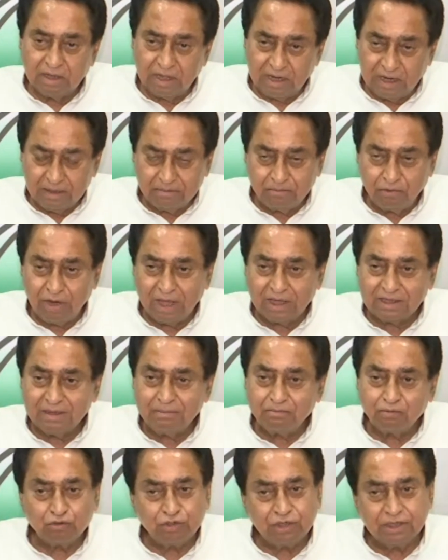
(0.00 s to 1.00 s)
अलग बुला
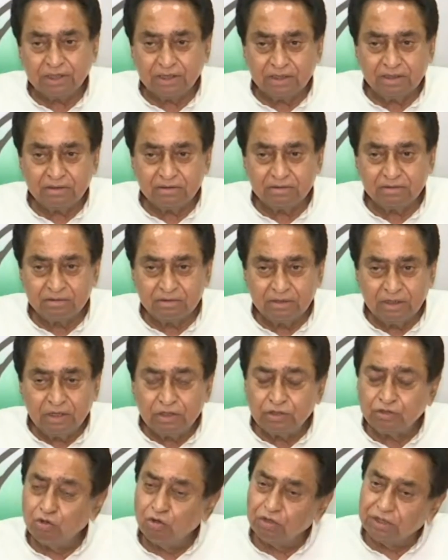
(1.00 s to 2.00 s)
के पूछेंगे
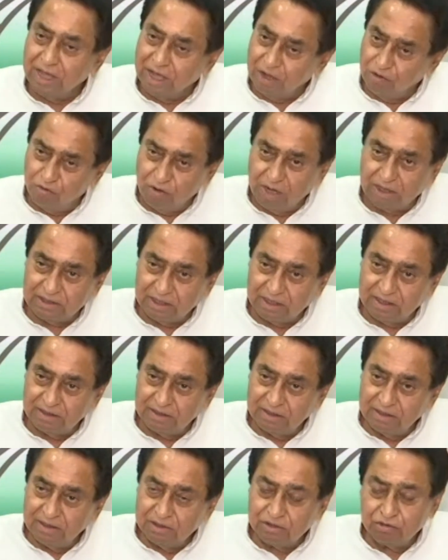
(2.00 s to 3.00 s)
जो यहाँ हुआ था
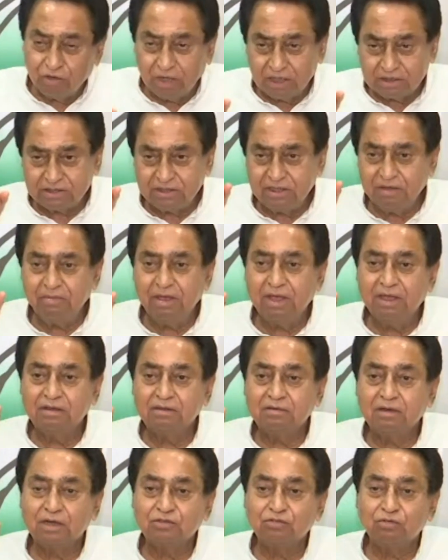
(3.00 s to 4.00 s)
जो 80
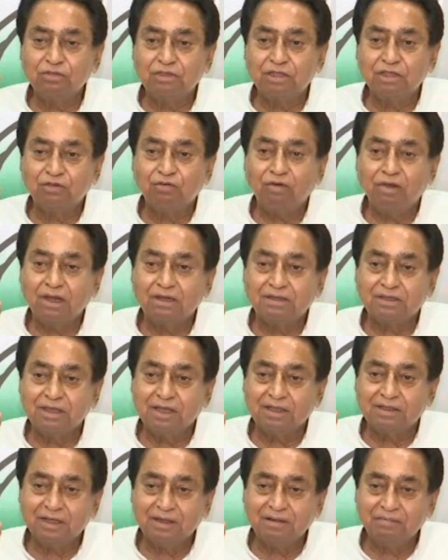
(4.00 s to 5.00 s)
में अर्जुन सिंह को अलर्ट
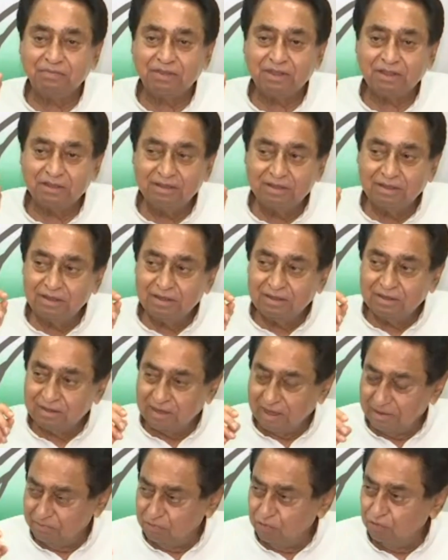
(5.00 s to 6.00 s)
किया था
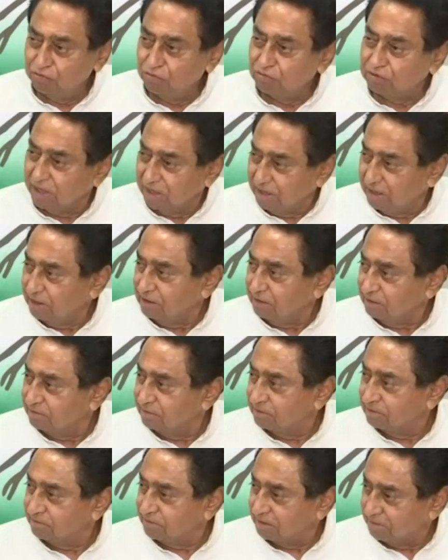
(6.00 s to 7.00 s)
आप लोग तो थे नहीं
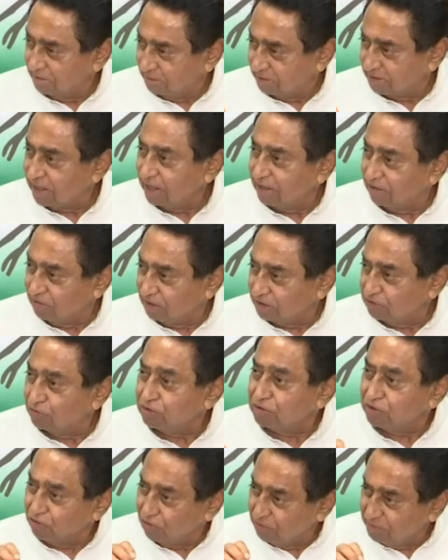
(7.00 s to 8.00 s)
पर मैं बता रहा हूँ
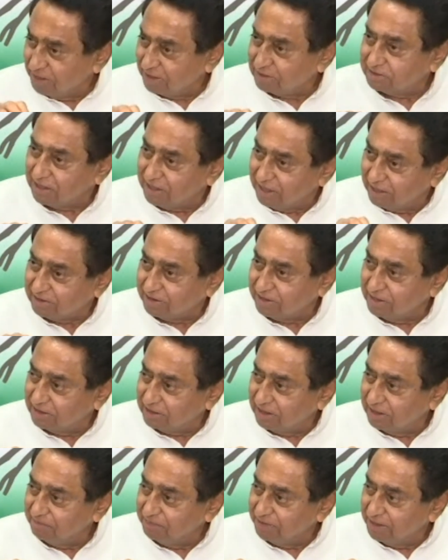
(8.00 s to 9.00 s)
अर्जुन सिंह को भी ऐसे अलर्ट किया
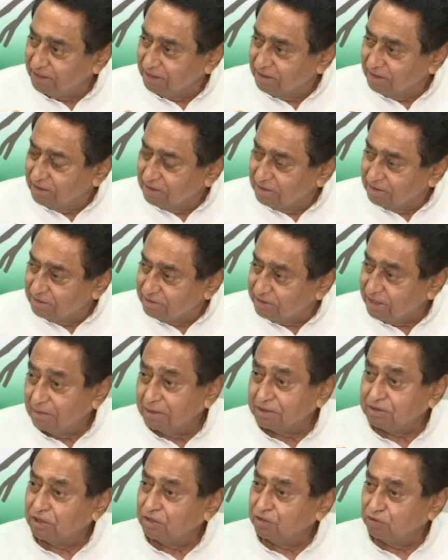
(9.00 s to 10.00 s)
था
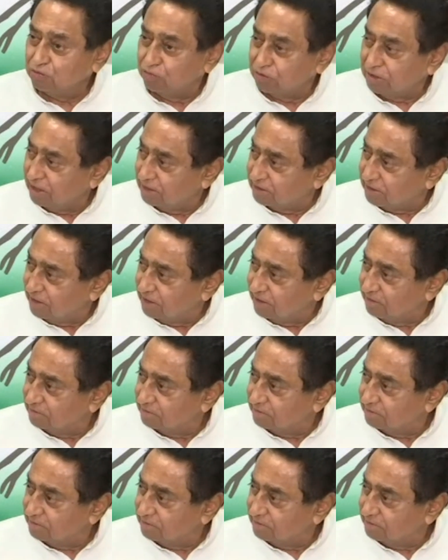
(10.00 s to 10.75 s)
श्यामाचरण शुक्ला थे